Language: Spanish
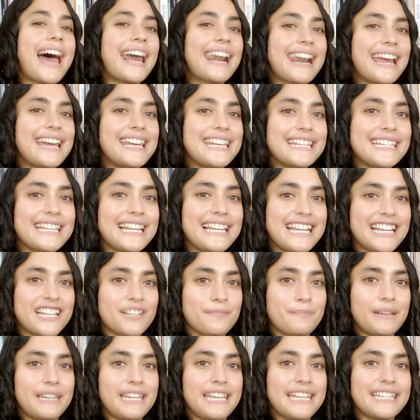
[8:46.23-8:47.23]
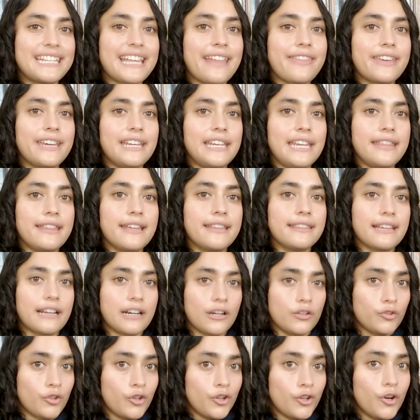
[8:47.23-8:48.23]
A raíz de la experiencia adquirida en
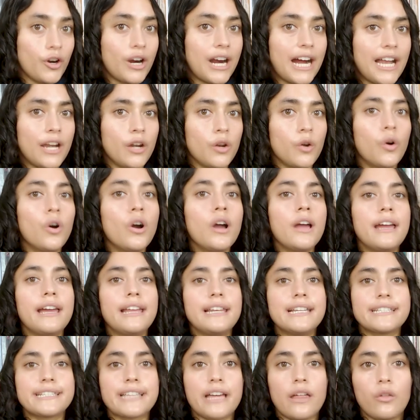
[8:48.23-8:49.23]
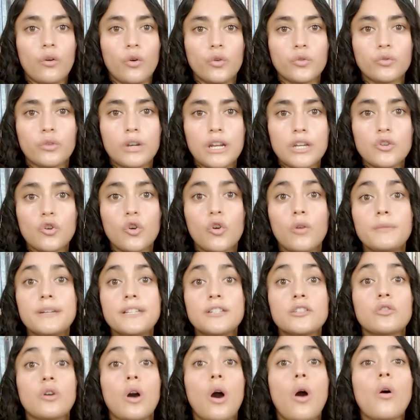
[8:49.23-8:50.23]
territorio galo, el Estado hondureño
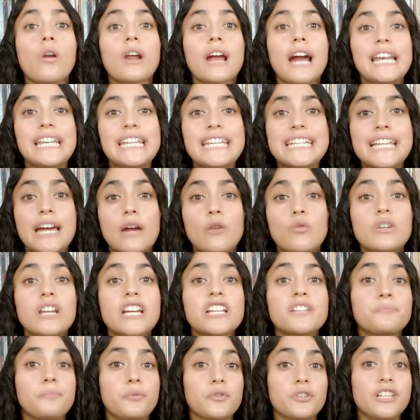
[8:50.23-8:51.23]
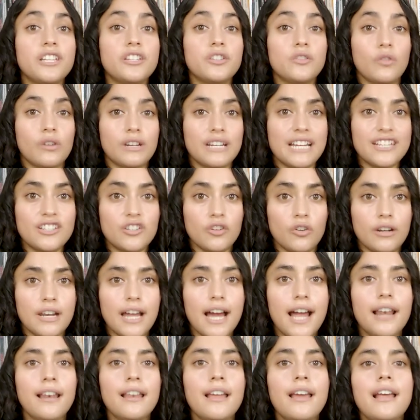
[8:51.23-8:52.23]
comenzó a organizar una exposición
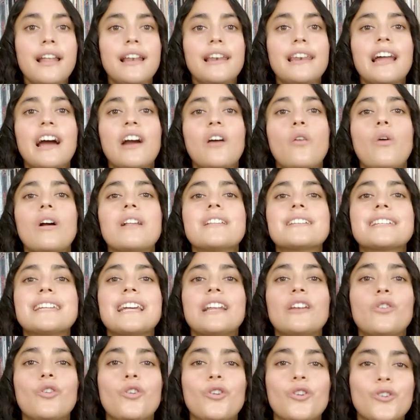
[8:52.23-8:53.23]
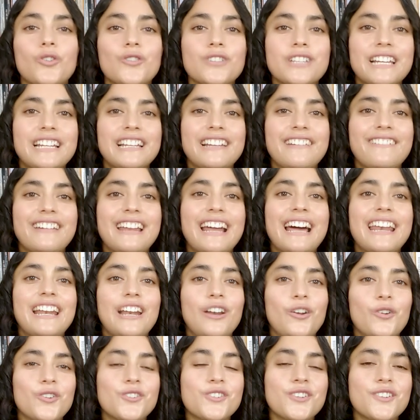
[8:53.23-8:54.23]
nacional, la cual se logró celebrar
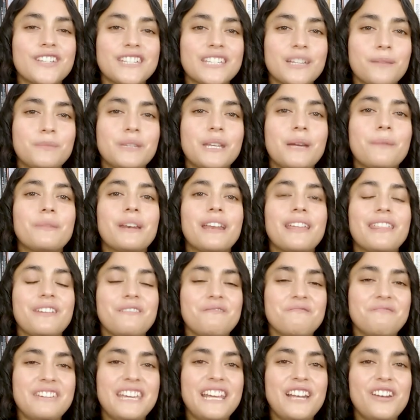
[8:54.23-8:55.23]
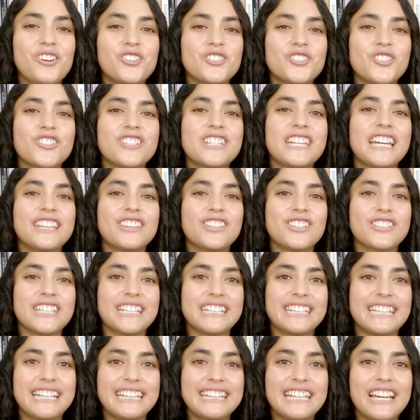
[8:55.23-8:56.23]
el 8 de septiembre de
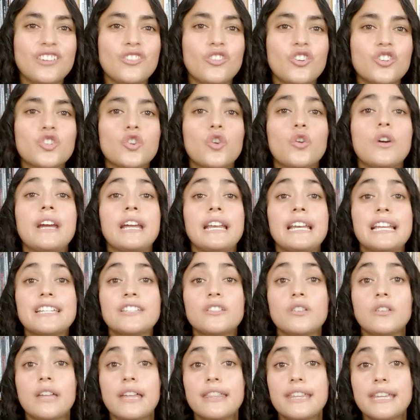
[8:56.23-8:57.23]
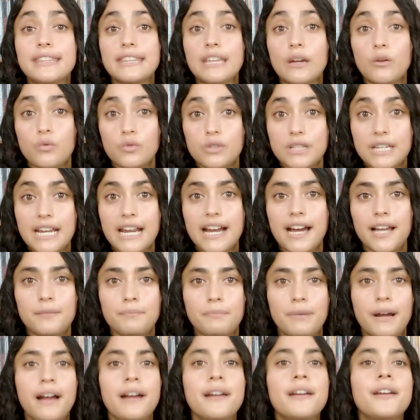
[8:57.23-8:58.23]
1878 en la ciudad de
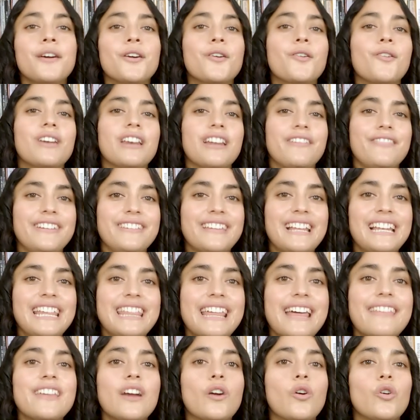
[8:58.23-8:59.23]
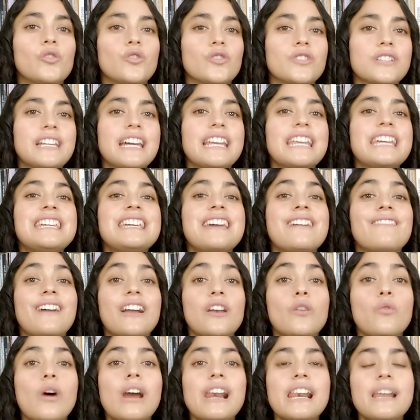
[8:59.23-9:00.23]
Tegucigalpa, con la finalidad de conocer y
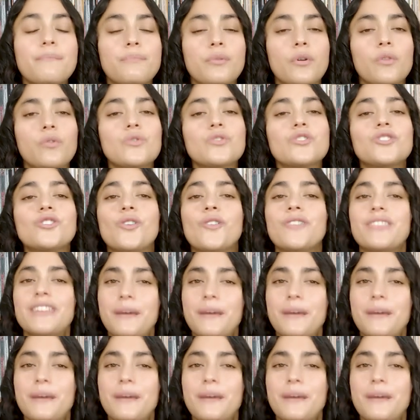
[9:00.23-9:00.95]
evaluar la producción